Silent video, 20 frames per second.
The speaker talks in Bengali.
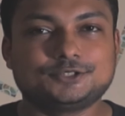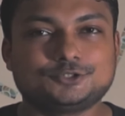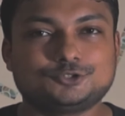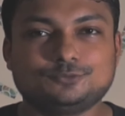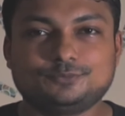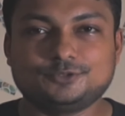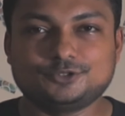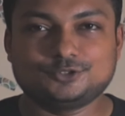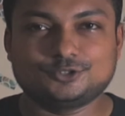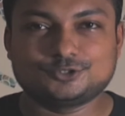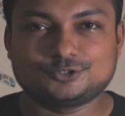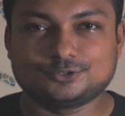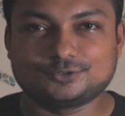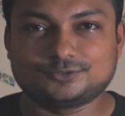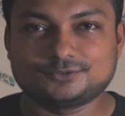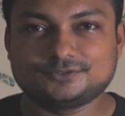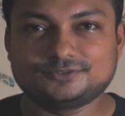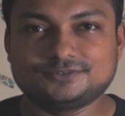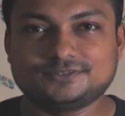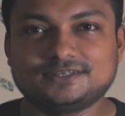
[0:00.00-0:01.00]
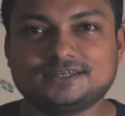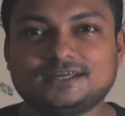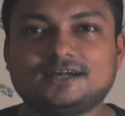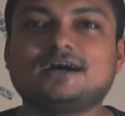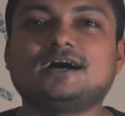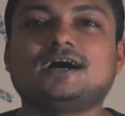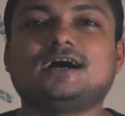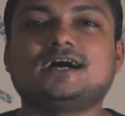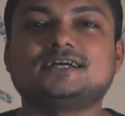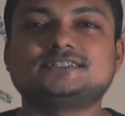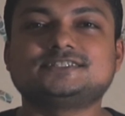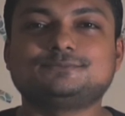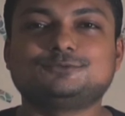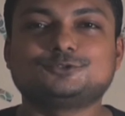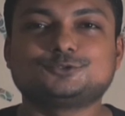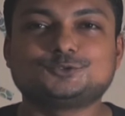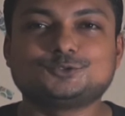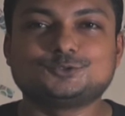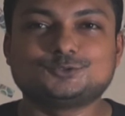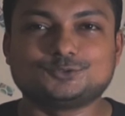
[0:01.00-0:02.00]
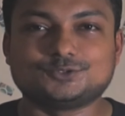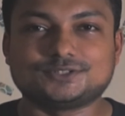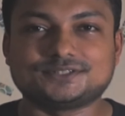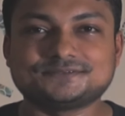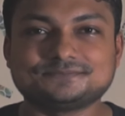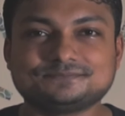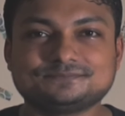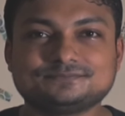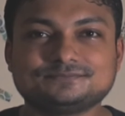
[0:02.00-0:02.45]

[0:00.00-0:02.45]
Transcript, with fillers: সুপ্রিয় দর্শক আজ এ পর্যন্তই